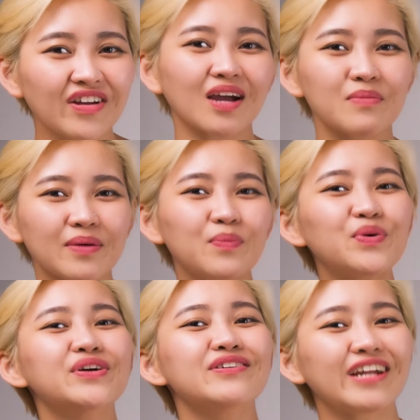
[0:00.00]
và đặc biệt mà
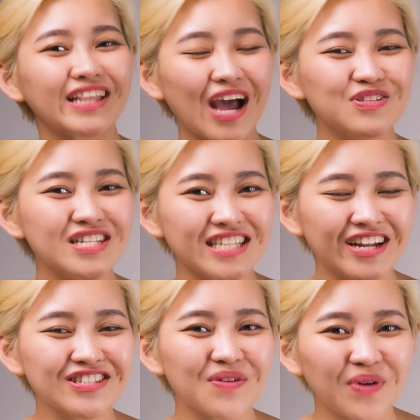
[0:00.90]
mùi hương này Thảo chia
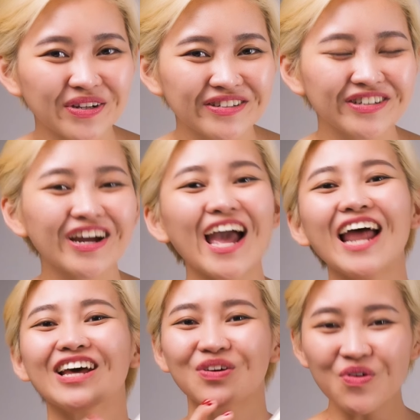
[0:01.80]
sẻ đến cho mọi người nó
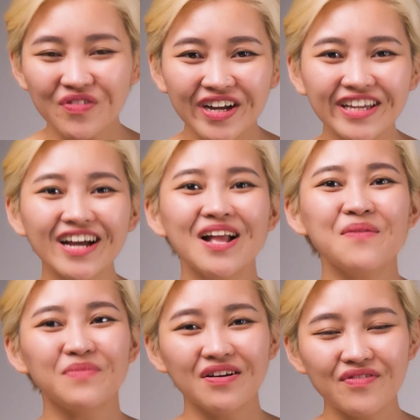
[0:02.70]
khá là thú vị á
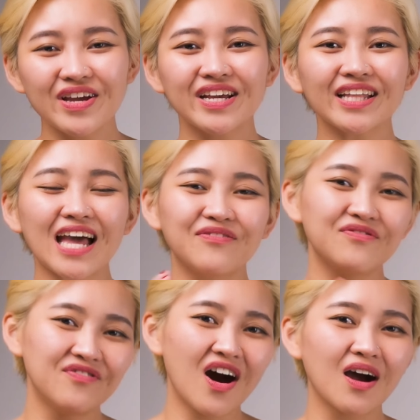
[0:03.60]
bởi vì cái thành
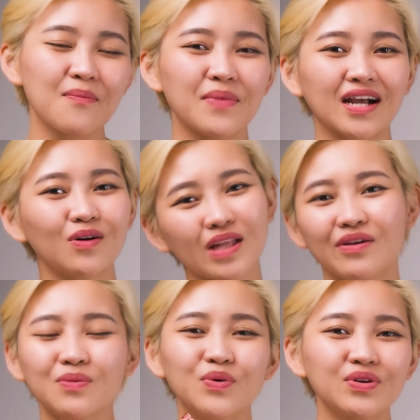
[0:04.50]
phần mà cấu
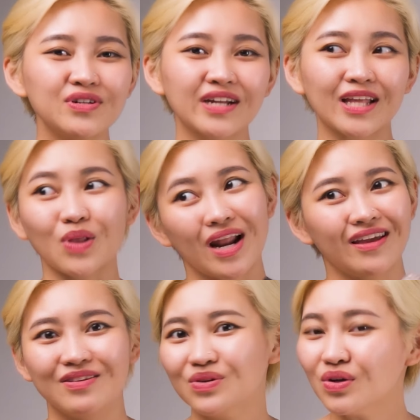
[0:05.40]
tạo nên mùi hương này toàn
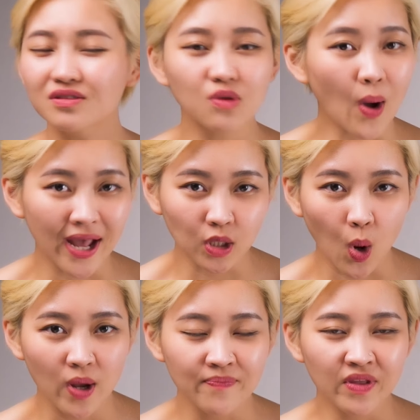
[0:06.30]
là những nốt hương hoa thôi